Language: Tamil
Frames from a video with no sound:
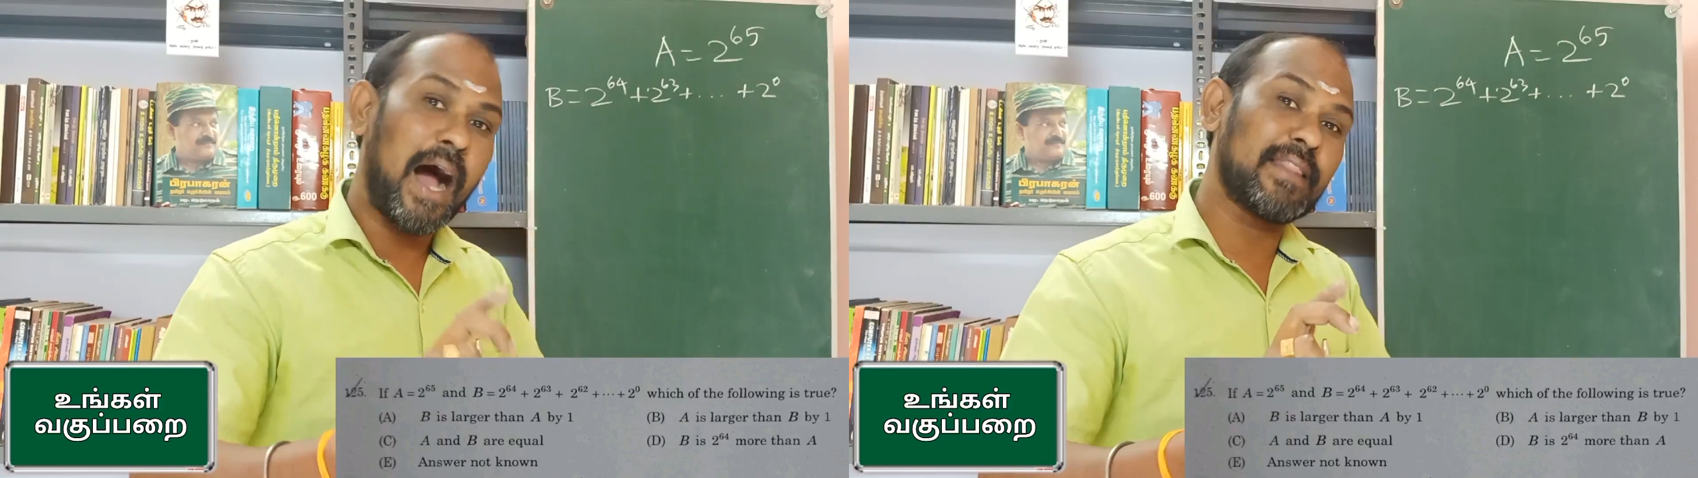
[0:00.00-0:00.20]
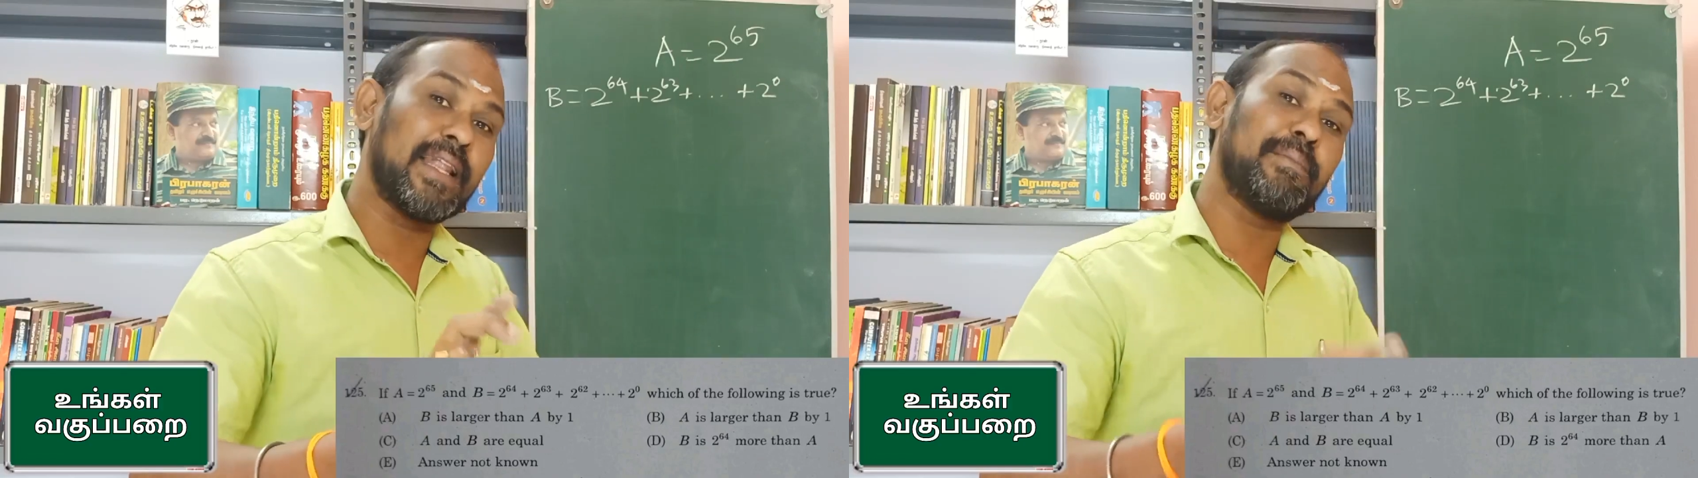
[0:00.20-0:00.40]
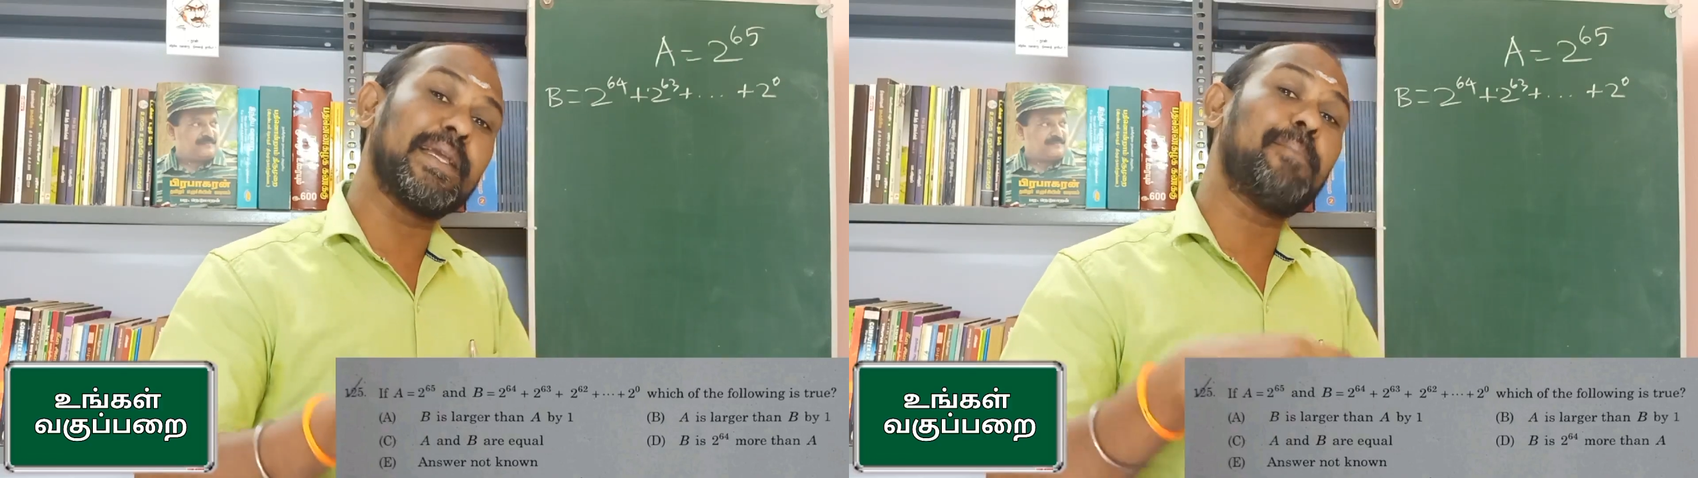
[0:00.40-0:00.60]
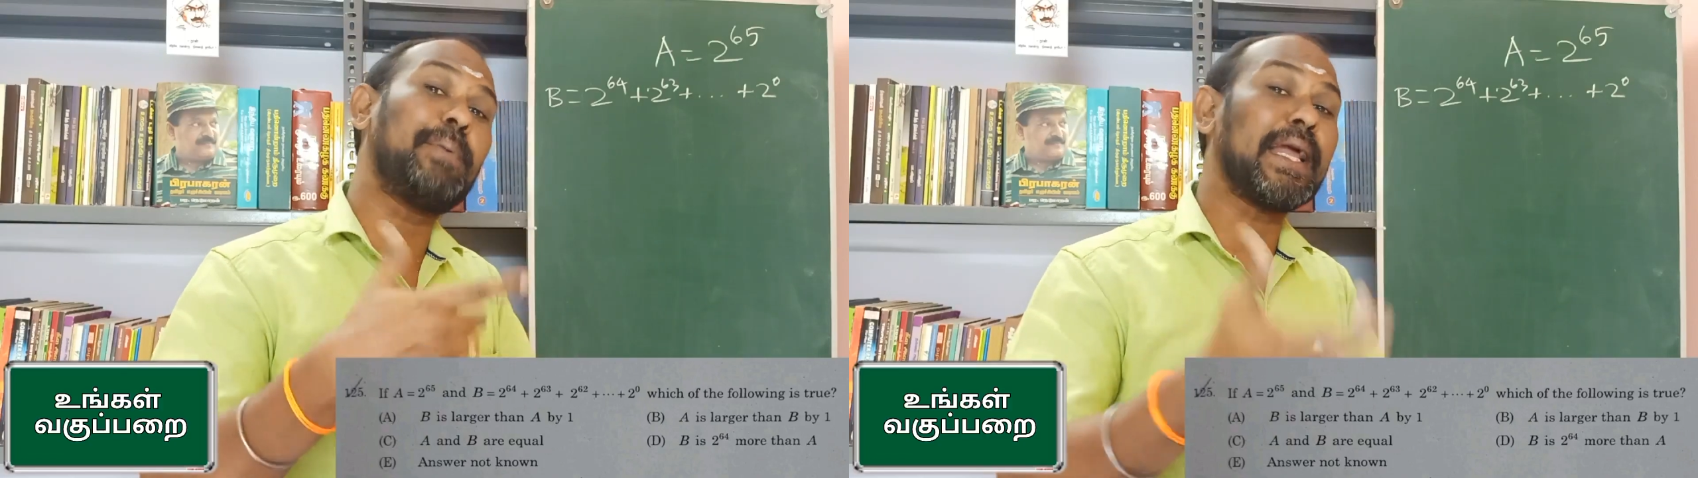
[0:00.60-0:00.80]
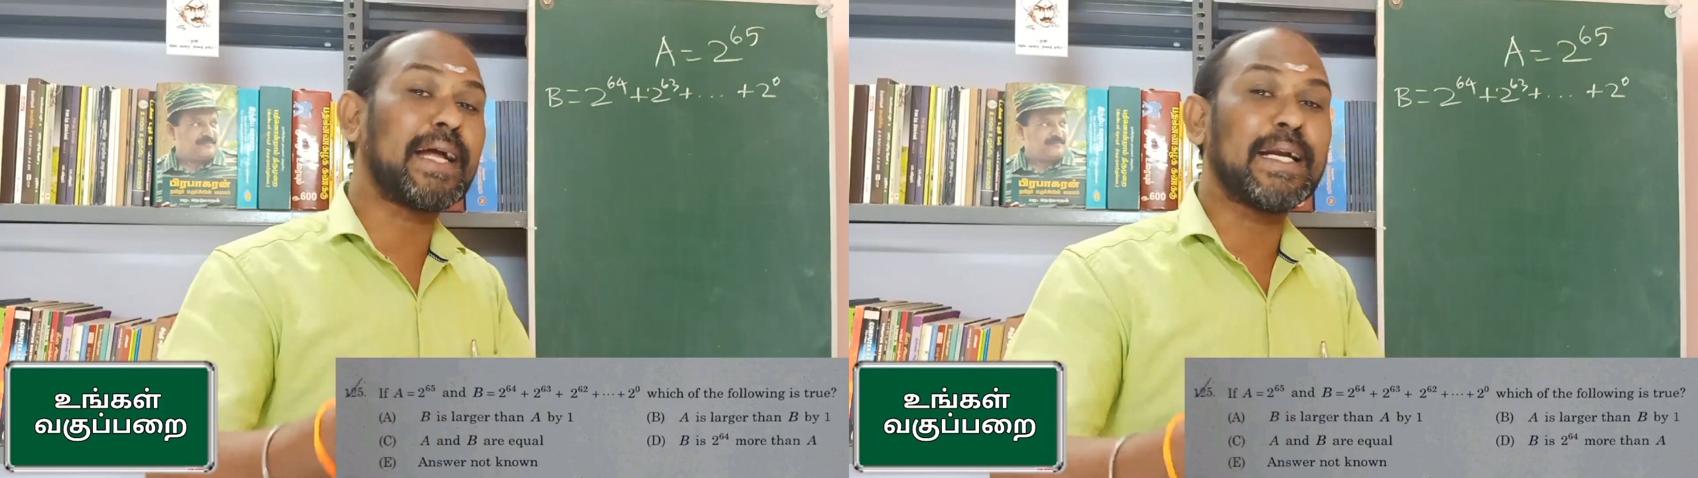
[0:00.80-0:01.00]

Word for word: அதை நம்ம எப்படி